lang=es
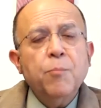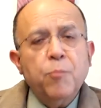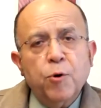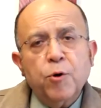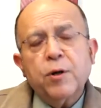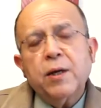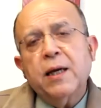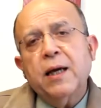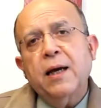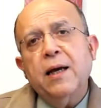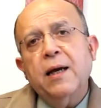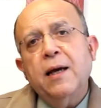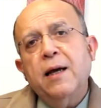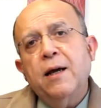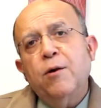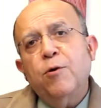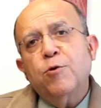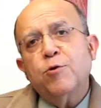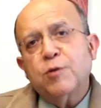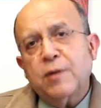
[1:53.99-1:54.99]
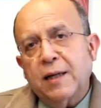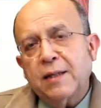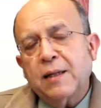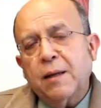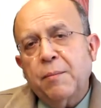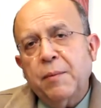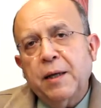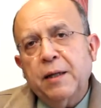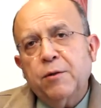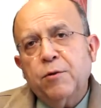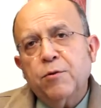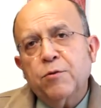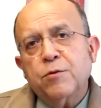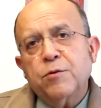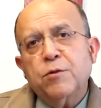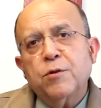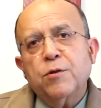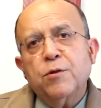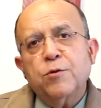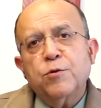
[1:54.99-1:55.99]
porque los
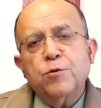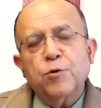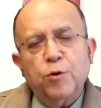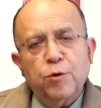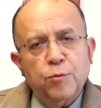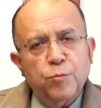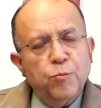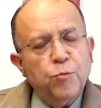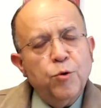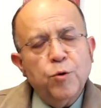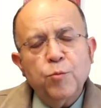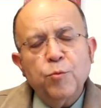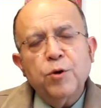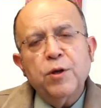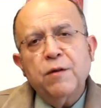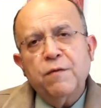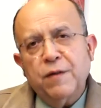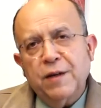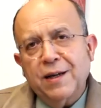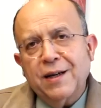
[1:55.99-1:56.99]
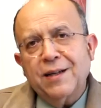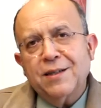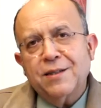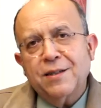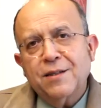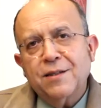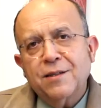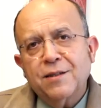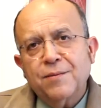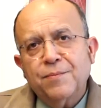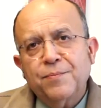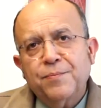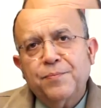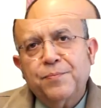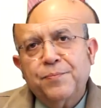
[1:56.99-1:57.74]
tratamientos son muy, muy eficaces.